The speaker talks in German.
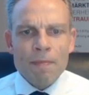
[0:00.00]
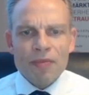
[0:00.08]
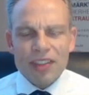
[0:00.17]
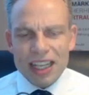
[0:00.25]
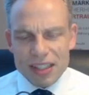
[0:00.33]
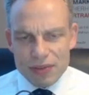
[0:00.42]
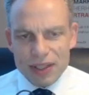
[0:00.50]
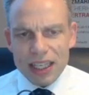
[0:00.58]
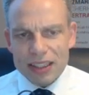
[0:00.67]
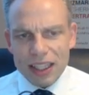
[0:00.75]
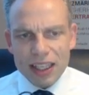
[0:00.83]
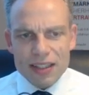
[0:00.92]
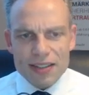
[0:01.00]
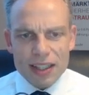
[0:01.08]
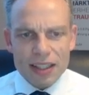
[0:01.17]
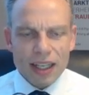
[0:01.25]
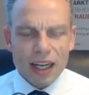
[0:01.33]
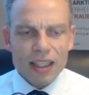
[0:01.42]
das wäre dann ein
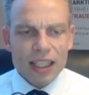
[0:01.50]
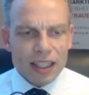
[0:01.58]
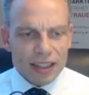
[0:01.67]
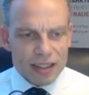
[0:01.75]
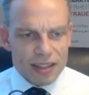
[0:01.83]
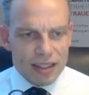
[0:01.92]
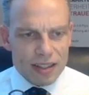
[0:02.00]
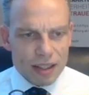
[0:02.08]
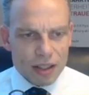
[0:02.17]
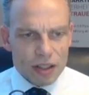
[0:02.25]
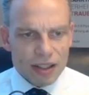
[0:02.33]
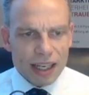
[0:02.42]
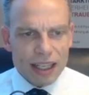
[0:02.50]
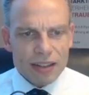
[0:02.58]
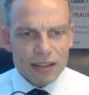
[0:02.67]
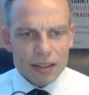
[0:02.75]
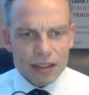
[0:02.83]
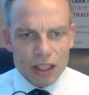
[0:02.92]
Signal, dass dieser
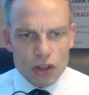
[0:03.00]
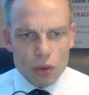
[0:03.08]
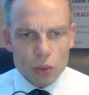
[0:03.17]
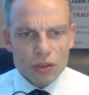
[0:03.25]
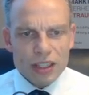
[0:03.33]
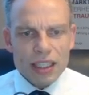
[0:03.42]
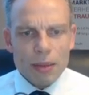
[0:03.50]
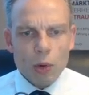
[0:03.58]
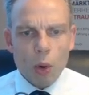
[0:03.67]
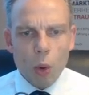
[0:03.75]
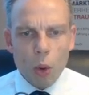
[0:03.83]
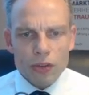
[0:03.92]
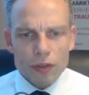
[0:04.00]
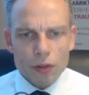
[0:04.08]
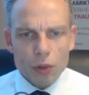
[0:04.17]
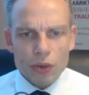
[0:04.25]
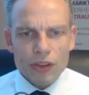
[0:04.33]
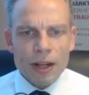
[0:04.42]
Trend der Stunde hier im großen
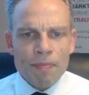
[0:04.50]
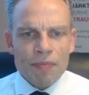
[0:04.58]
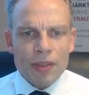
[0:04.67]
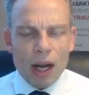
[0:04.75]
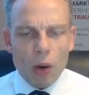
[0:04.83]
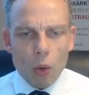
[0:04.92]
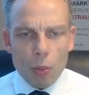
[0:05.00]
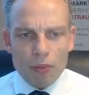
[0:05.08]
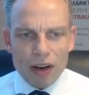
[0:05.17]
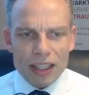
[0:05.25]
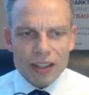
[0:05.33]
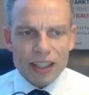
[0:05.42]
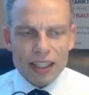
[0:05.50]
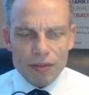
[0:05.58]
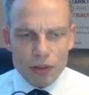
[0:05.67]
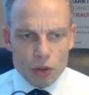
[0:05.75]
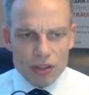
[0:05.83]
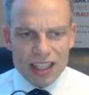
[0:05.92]
Fluss nach oben weitergeht. Wie
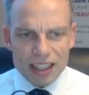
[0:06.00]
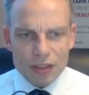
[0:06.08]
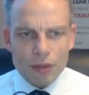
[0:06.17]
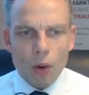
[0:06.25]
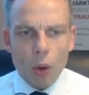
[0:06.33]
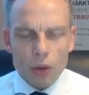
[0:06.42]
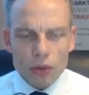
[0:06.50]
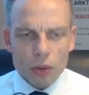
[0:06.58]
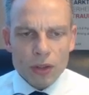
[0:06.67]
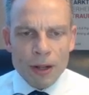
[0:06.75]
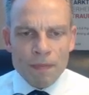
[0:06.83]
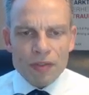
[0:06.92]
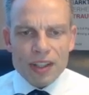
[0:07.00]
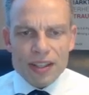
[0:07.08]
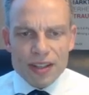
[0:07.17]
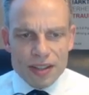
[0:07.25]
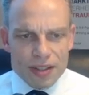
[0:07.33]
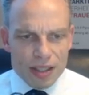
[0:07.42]
schon gesagt, die Verortung
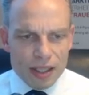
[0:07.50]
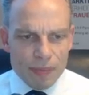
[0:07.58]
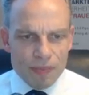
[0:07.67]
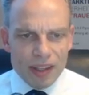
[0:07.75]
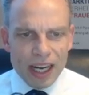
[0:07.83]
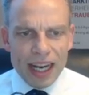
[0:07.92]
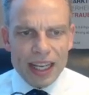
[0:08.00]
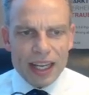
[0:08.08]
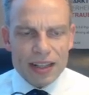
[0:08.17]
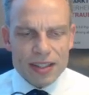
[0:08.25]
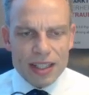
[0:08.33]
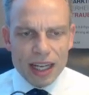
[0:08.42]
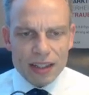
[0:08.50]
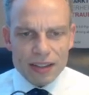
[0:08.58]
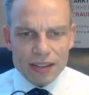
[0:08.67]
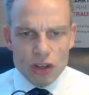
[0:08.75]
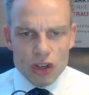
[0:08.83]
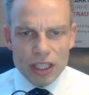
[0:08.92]
dieses ähm, Dreiecks hier an
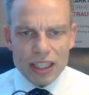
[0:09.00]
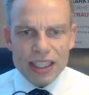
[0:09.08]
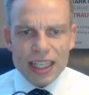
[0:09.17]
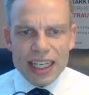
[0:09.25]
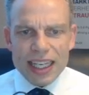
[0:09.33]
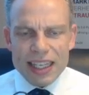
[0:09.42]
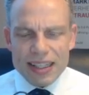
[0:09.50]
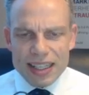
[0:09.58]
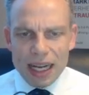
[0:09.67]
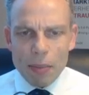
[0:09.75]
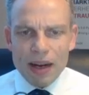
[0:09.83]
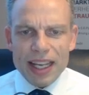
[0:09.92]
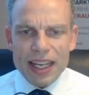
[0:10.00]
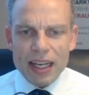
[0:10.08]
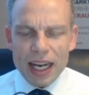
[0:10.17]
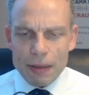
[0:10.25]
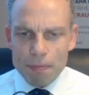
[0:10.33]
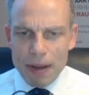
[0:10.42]
dieser Stelle ist aber eher
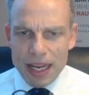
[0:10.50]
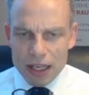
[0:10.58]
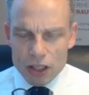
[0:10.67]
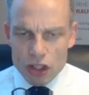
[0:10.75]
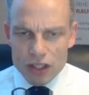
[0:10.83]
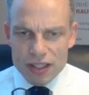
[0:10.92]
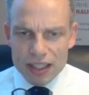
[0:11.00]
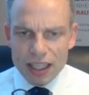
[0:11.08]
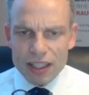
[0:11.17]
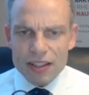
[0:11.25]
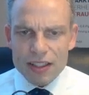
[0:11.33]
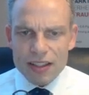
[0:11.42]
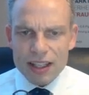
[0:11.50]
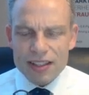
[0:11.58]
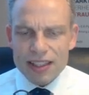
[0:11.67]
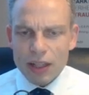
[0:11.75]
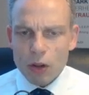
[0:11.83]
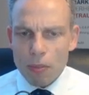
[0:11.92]
ein bärisches Zeichen. Das heißt,
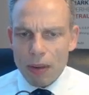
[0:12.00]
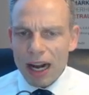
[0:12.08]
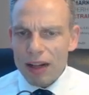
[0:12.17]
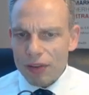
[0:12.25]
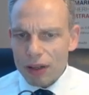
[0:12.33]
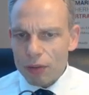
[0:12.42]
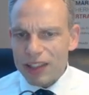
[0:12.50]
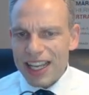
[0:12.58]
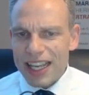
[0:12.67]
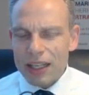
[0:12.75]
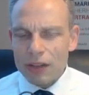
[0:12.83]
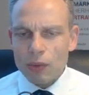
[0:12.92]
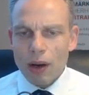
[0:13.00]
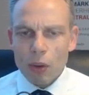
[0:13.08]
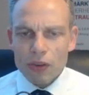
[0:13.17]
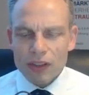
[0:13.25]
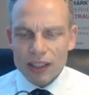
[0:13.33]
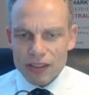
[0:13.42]
der Normalfall würde eher so
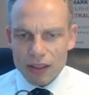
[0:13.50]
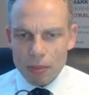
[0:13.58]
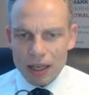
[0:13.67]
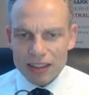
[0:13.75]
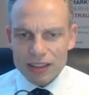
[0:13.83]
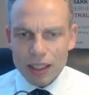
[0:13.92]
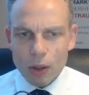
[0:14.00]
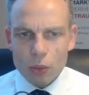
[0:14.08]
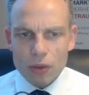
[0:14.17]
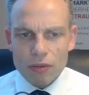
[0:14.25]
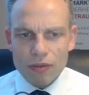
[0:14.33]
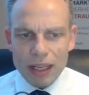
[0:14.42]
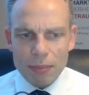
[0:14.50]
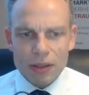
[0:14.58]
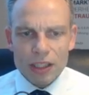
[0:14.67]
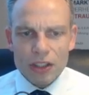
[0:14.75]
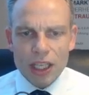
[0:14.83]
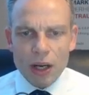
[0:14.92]
aussehen, dass der Markt hier nach unten
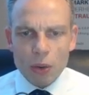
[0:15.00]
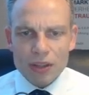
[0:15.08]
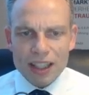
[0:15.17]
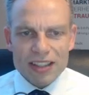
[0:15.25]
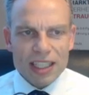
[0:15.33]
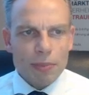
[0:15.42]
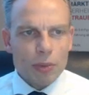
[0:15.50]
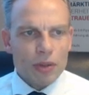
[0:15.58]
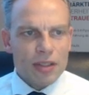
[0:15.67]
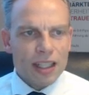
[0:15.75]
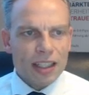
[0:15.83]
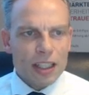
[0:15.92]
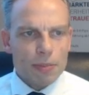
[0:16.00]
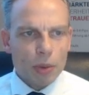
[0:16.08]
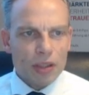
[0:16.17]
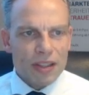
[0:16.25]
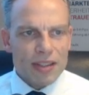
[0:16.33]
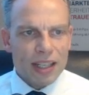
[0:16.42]
wegbricht und das gibt uns dann das
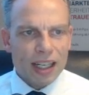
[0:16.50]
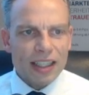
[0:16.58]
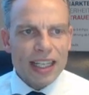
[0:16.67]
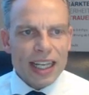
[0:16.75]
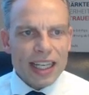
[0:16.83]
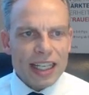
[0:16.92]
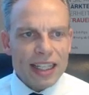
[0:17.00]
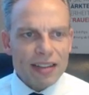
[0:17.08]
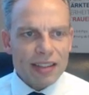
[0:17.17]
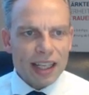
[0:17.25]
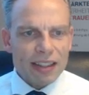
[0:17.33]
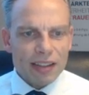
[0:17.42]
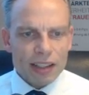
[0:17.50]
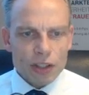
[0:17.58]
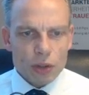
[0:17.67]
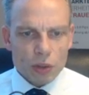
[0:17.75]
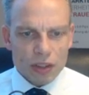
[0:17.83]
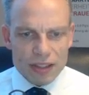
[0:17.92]
Potenzial in
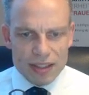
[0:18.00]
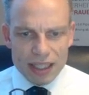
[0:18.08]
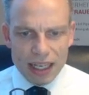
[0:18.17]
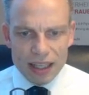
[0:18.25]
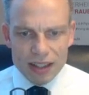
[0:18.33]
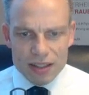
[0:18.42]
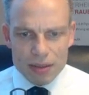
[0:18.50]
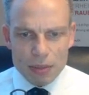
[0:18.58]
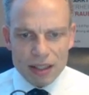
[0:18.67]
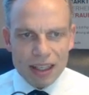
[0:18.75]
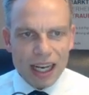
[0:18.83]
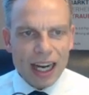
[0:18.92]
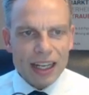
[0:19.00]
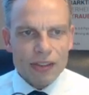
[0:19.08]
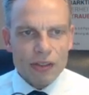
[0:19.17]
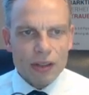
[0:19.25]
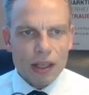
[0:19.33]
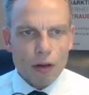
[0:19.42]
Trendrichtung des des Tages mit
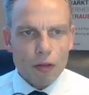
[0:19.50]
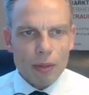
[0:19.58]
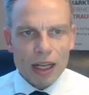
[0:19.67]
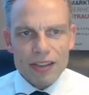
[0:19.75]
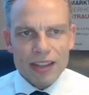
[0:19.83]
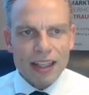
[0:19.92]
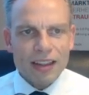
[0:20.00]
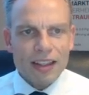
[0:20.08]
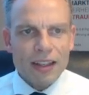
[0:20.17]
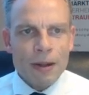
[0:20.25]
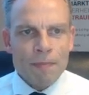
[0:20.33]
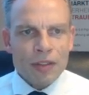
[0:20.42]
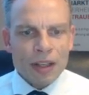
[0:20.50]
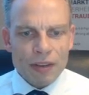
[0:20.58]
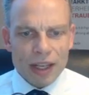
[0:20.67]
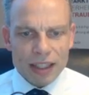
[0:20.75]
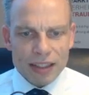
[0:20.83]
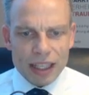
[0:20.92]
reinzulaufen. Alles andere
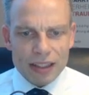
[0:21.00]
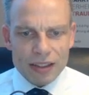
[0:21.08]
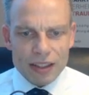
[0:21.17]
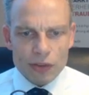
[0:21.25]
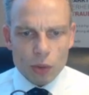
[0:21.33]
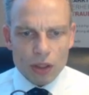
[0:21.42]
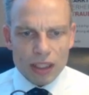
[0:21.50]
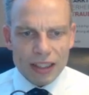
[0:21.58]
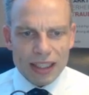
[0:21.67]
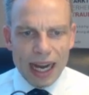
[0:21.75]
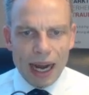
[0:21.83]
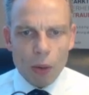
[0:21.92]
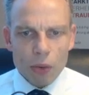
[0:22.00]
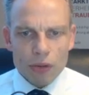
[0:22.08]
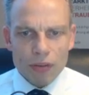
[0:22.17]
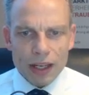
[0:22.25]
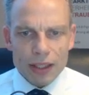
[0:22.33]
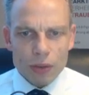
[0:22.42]
wäre dann die sogenannte
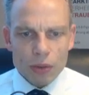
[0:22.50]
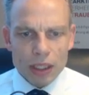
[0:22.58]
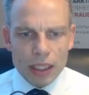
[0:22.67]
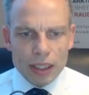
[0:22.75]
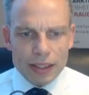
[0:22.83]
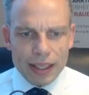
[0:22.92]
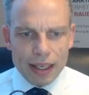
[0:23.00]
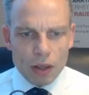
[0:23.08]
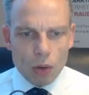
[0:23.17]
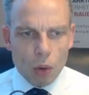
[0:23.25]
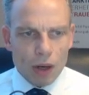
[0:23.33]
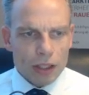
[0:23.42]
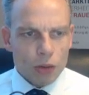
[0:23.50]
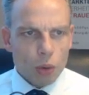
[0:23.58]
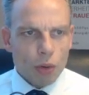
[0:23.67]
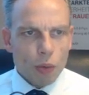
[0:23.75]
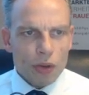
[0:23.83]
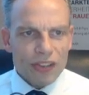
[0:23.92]
Ausweitung der
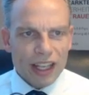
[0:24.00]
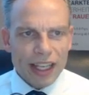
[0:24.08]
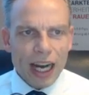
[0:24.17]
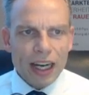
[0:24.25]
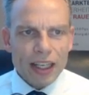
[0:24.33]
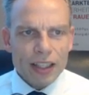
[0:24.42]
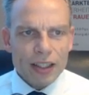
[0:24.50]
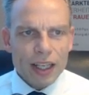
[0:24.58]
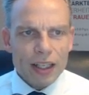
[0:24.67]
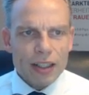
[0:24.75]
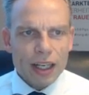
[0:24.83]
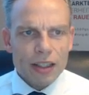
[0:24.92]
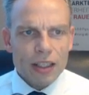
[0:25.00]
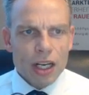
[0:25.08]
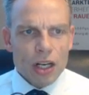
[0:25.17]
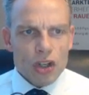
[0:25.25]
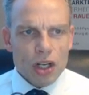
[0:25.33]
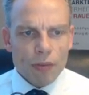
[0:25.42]
Korrektur. Wo es danach hingehen kann,
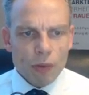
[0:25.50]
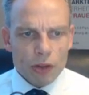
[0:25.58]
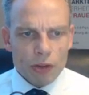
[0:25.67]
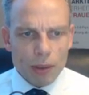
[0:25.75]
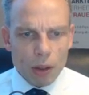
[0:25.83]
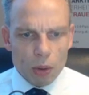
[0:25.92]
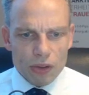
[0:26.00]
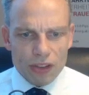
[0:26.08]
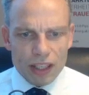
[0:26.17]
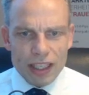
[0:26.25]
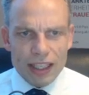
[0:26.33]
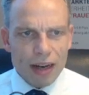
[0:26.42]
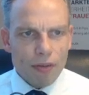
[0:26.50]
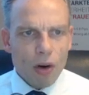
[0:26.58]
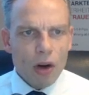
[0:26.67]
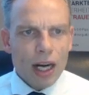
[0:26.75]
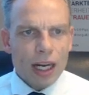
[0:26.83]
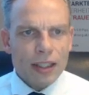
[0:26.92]
schauen wir uns mal kurz in der
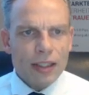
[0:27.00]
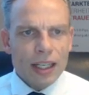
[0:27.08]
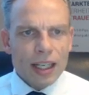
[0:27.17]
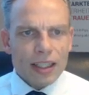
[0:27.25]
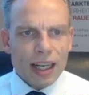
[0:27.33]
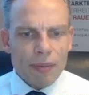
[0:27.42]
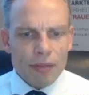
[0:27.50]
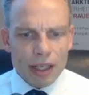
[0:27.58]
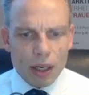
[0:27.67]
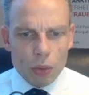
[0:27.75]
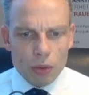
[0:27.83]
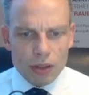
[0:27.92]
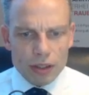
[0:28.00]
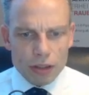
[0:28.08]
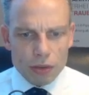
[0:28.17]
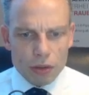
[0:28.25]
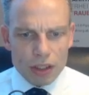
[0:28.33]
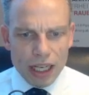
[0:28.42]
Woche an. Da haben wir nach unten
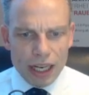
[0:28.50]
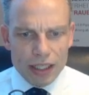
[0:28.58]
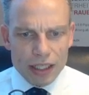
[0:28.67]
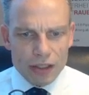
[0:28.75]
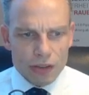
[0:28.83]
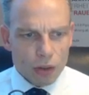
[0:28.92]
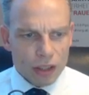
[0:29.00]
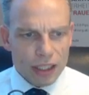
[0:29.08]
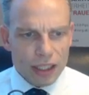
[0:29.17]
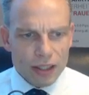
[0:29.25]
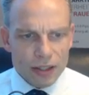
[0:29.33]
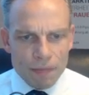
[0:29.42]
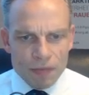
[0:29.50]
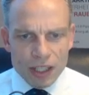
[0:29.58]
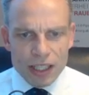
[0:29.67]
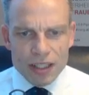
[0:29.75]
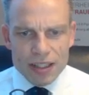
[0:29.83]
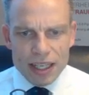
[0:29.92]
natürlich einiges noch liegen.
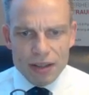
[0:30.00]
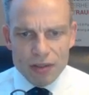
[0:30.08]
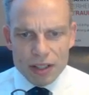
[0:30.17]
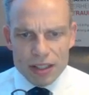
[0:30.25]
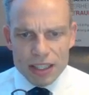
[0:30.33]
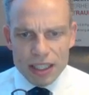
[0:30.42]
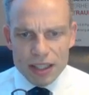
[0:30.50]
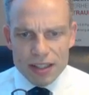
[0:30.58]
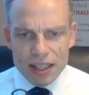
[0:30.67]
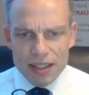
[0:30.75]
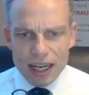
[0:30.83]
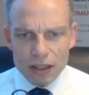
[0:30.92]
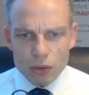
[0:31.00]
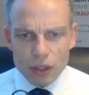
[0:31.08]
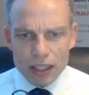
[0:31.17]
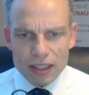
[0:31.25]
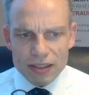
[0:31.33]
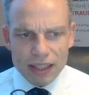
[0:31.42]
Hier sehen wir es, hier ist das
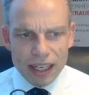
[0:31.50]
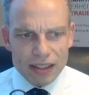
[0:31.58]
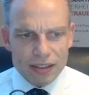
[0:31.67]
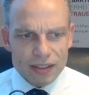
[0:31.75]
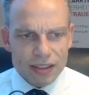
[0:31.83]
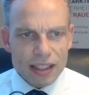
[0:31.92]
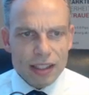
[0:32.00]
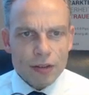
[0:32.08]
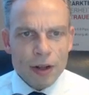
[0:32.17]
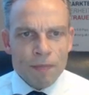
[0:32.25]
aktuelle Trend tief.